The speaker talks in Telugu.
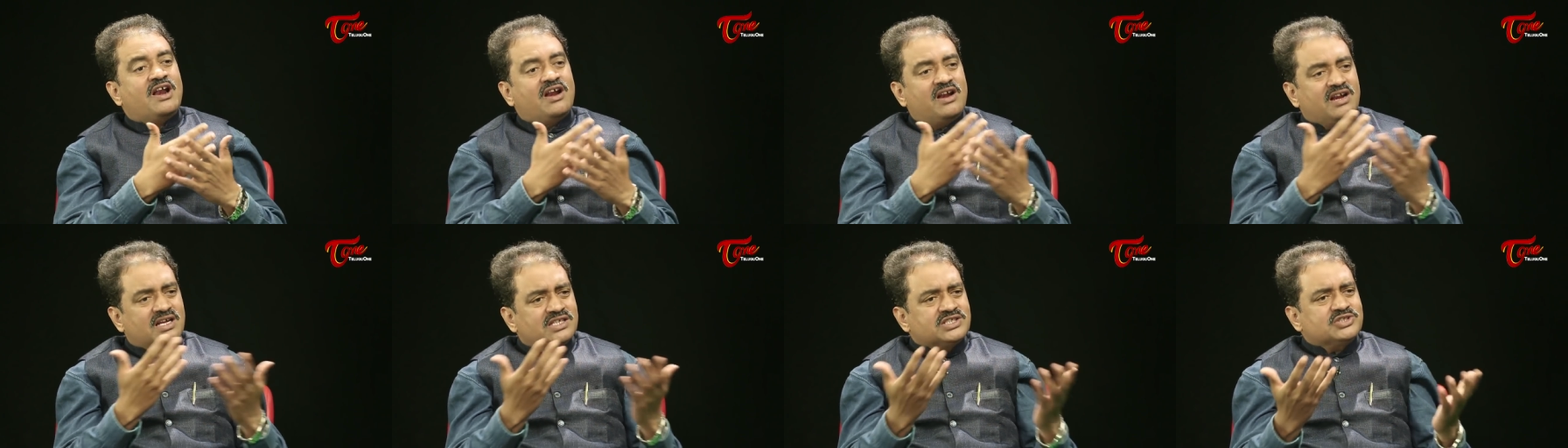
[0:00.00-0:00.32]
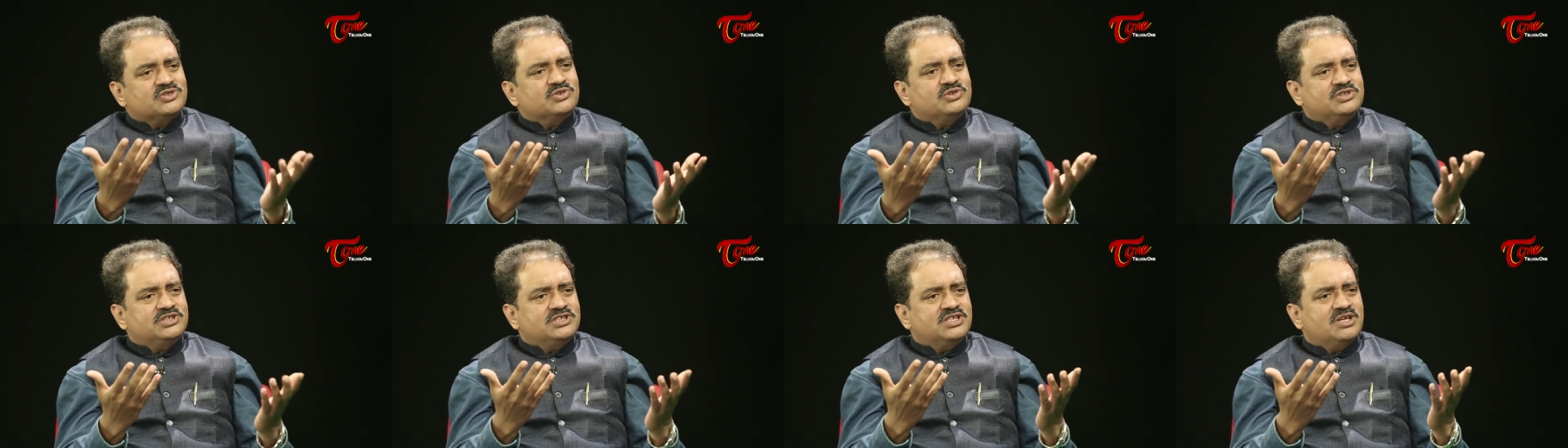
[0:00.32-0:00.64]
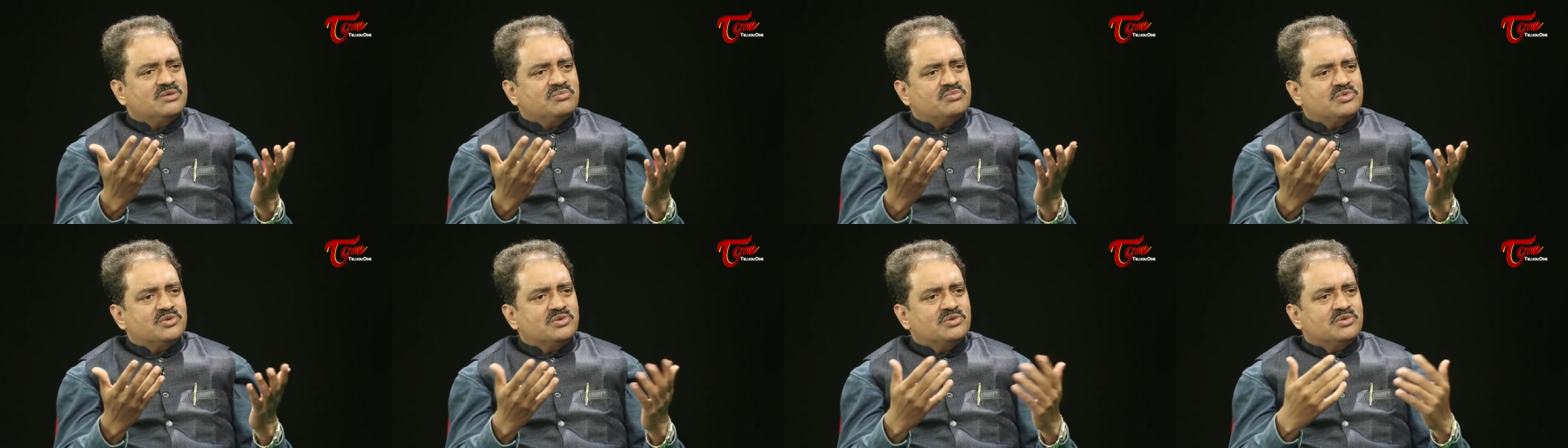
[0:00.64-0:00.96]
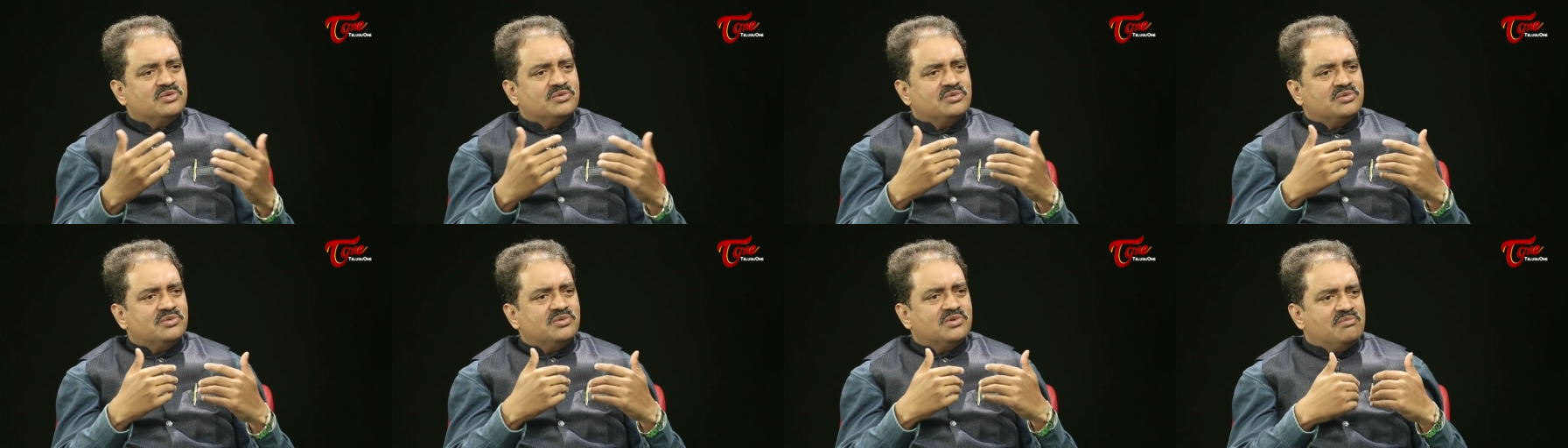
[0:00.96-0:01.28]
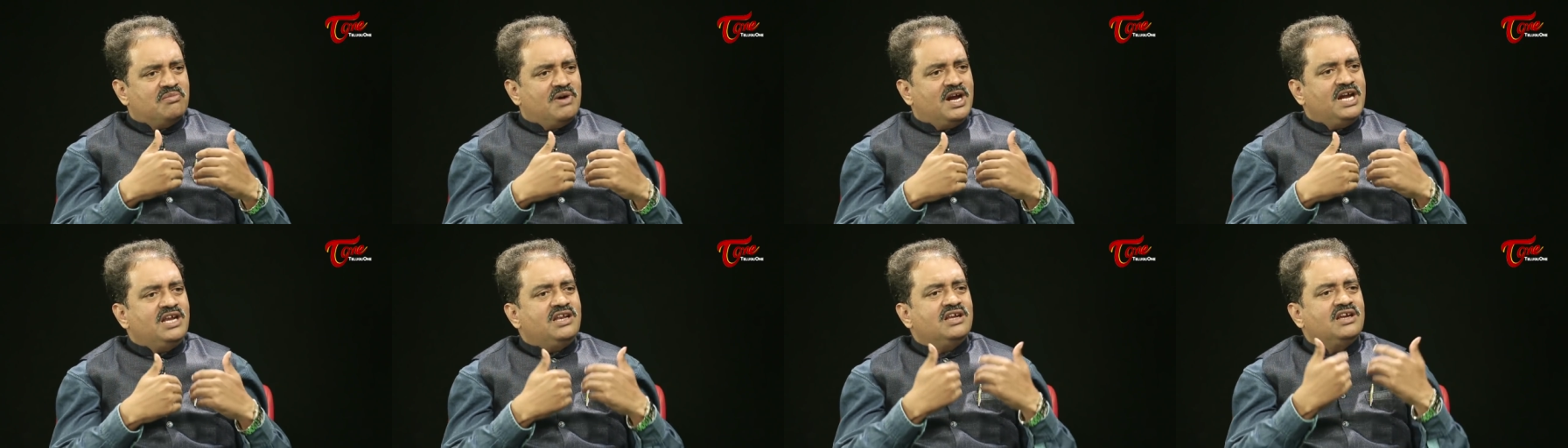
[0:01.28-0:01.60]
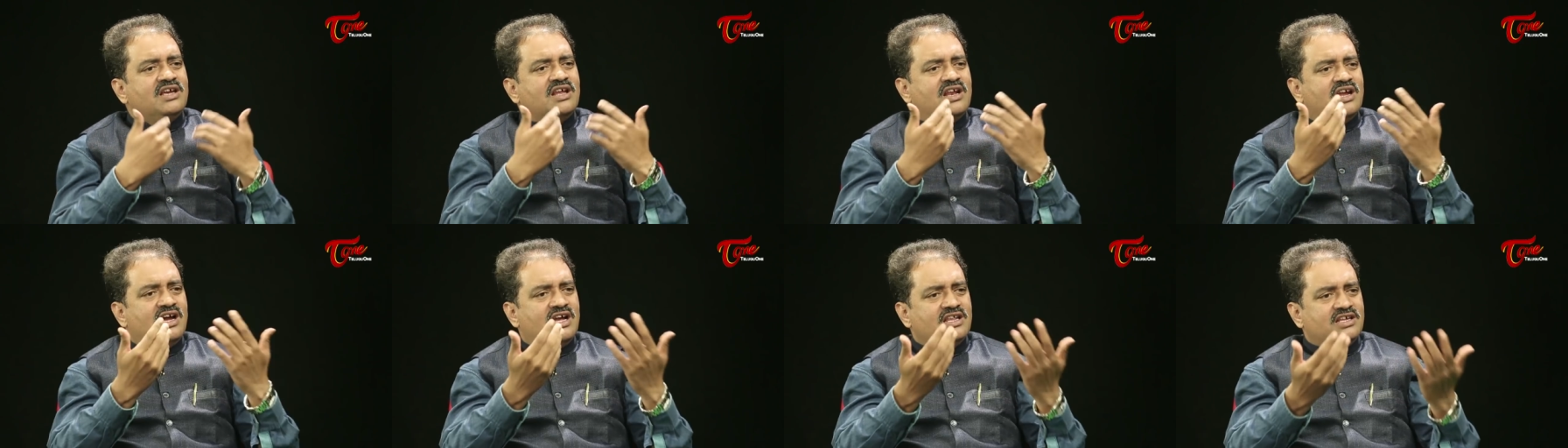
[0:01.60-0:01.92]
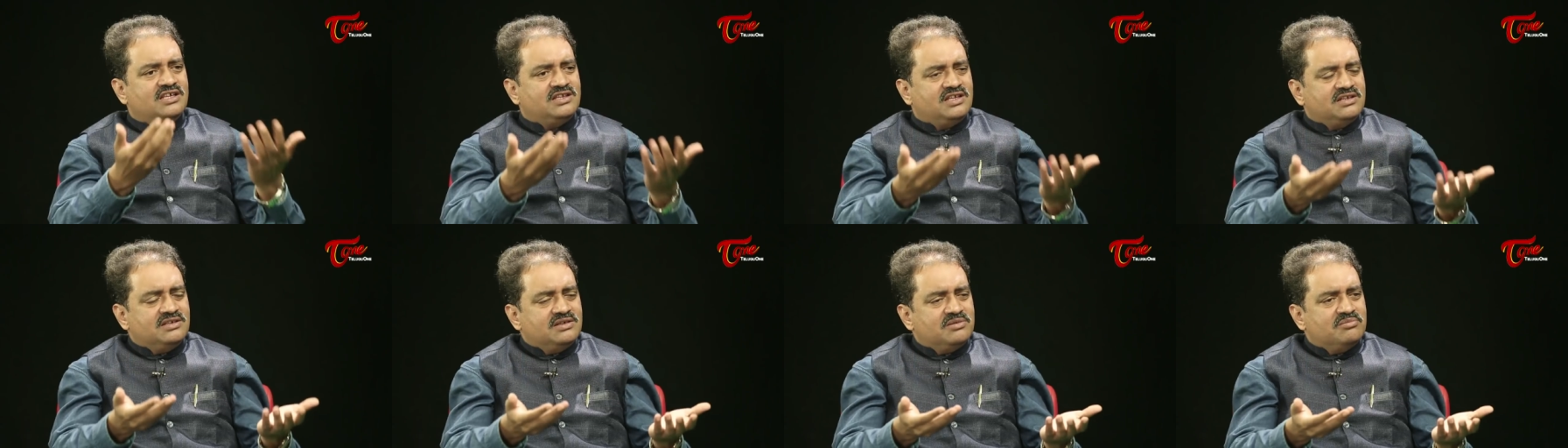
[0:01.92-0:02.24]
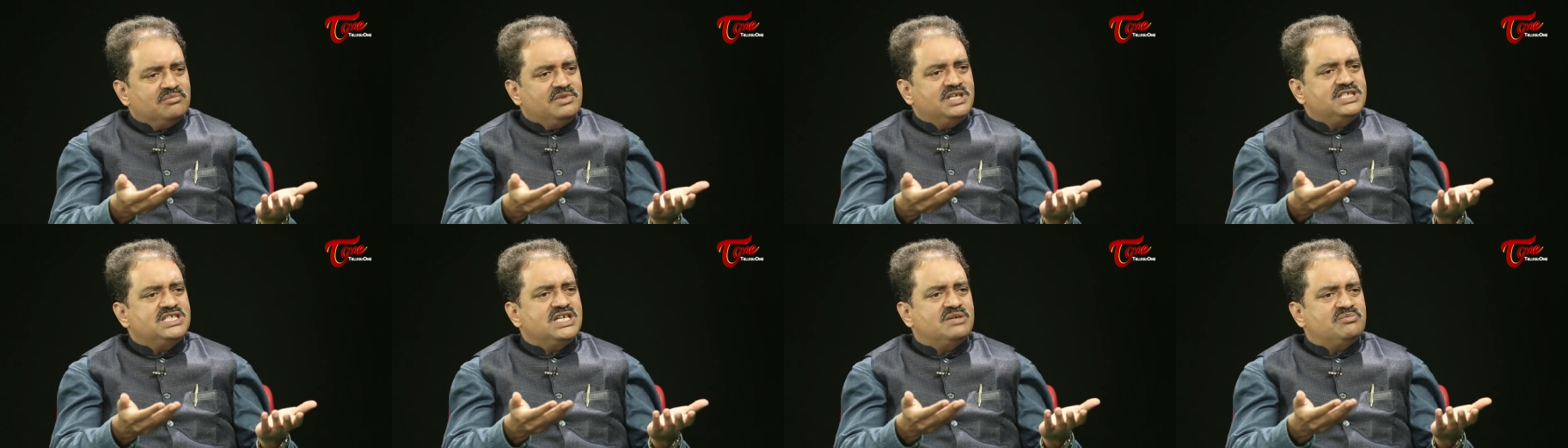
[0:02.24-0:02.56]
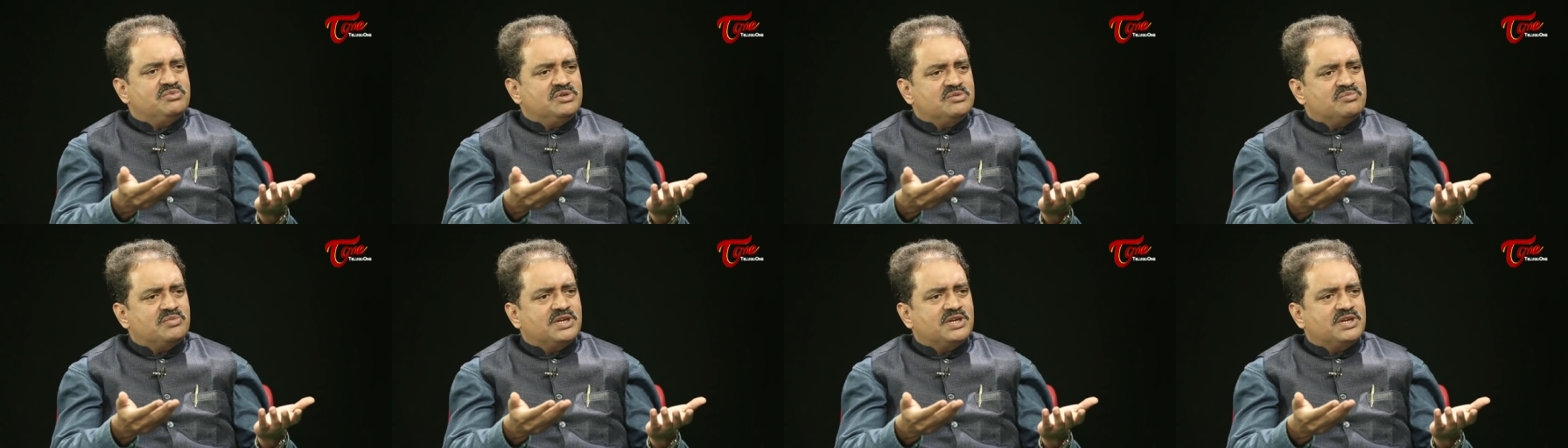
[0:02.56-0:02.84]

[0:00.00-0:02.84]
అన్రెస్ట్ వచ్చినప్పుడు బయటికి రాని బీజేపీ